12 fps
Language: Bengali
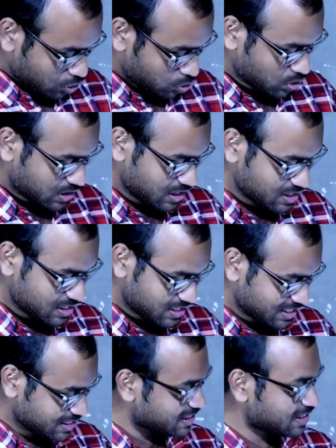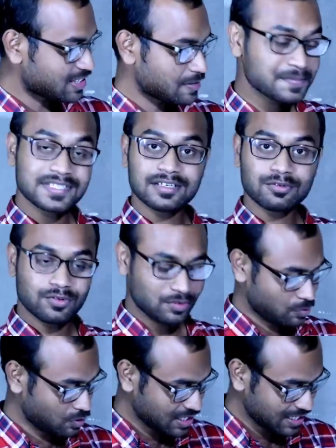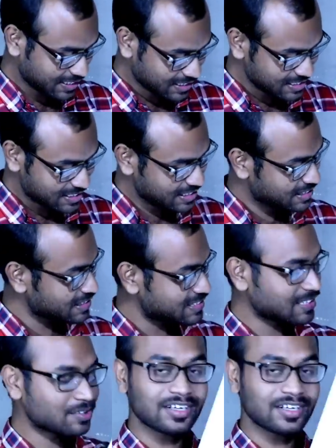সুশান্ত স্যার কি তরফ সে ওনার একটা সিগনেচার